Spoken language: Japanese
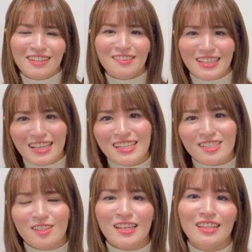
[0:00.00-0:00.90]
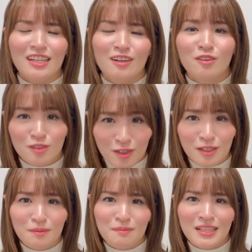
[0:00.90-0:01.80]
なのでねその辺りは本当
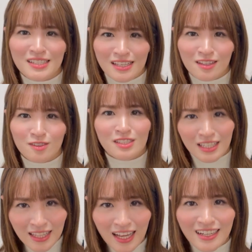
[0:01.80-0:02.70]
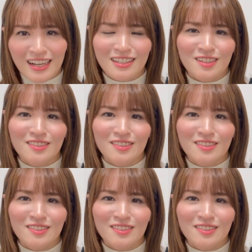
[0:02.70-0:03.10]
に皆さんの好きな楽